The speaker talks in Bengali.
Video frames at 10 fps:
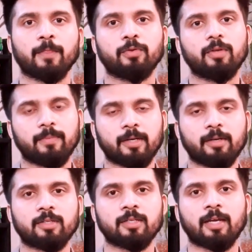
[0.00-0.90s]
দুই নম্বর
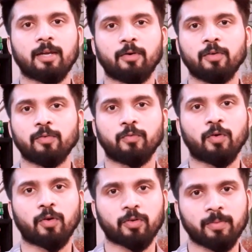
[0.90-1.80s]
হচ্ছে তারা ওই
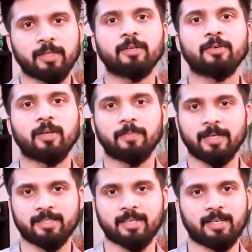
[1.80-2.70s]
ফটো বিক্রি করে
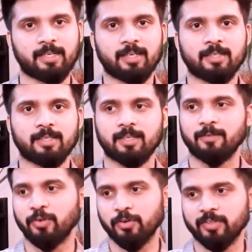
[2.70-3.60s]
পেট চালায় ঠিক আছে যারা
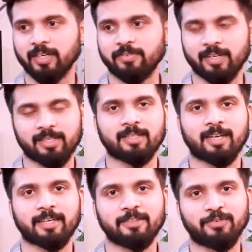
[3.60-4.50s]
ফটোগ্রাফার আছে
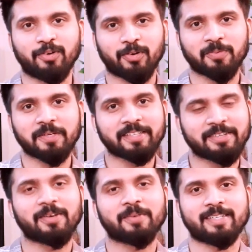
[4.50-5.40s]
তারা কিন্তু ফটো বিক্রি
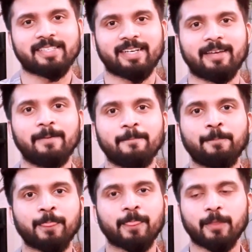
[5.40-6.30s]
করে পেট চালায়
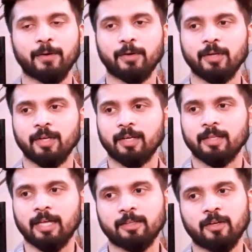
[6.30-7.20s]
তো
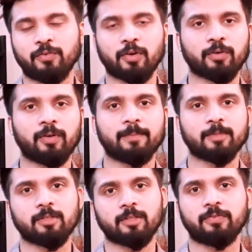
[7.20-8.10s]
তাদের ওই ফটোগুলো
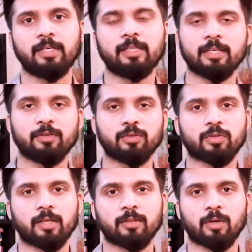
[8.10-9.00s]
আপনি যদি ফ্রিতে ইউজ
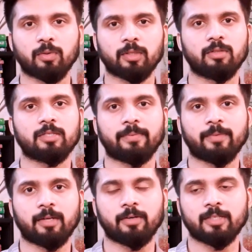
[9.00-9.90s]
করেন তখন কিন্তু
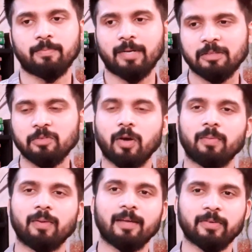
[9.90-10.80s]
ঝামেলা হয়ে যায় বাট
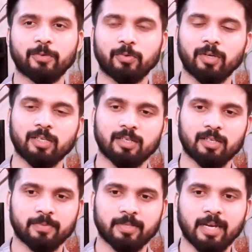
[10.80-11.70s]
নর্মালি আপনি গুগলে
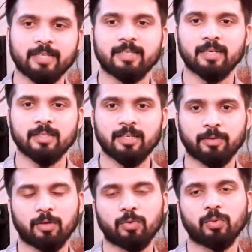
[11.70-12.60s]
যেসব সার্চ দেন
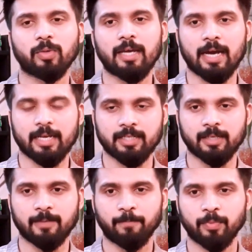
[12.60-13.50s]
যেগুলো গুগলে আসে
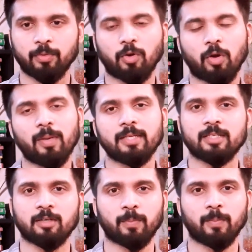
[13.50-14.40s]
নর্মালি
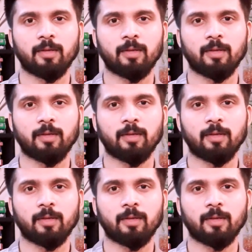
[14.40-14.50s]
যেসব